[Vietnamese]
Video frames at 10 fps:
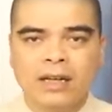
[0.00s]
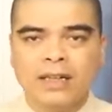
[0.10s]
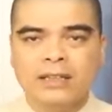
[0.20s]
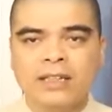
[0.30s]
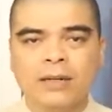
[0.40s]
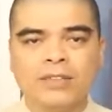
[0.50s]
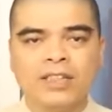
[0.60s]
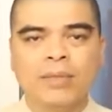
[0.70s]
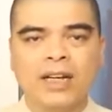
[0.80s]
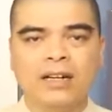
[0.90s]
cây thích hợp
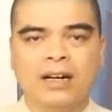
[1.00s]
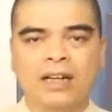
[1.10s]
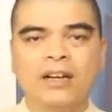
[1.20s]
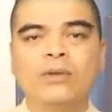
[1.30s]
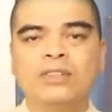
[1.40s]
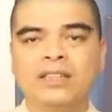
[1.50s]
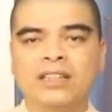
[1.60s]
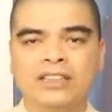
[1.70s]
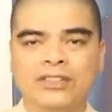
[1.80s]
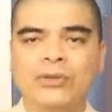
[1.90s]
trưng bày ở cái hộ gia
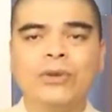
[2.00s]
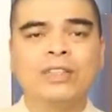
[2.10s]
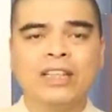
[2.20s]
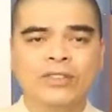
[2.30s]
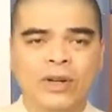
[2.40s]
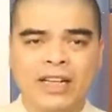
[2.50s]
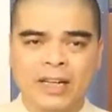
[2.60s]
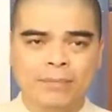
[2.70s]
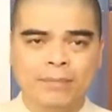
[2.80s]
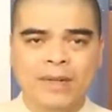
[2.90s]
đình trong không gian nhỏ
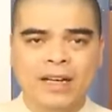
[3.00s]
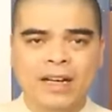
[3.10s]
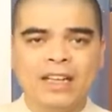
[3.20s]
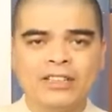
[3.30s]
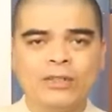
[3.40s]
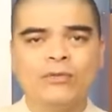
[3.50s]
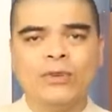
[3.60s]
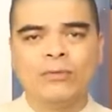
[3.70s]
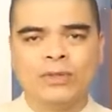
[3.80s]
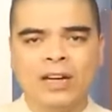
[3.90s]
hẹp hay là trong
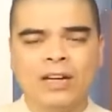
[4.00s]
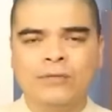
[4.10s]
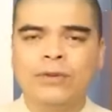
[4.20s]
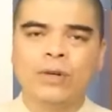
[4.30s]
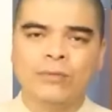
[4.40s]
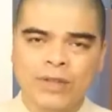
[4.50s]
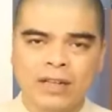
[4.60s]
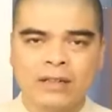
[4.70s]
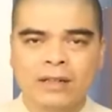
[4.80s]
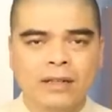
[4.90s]
phòng thờ phòng làm việc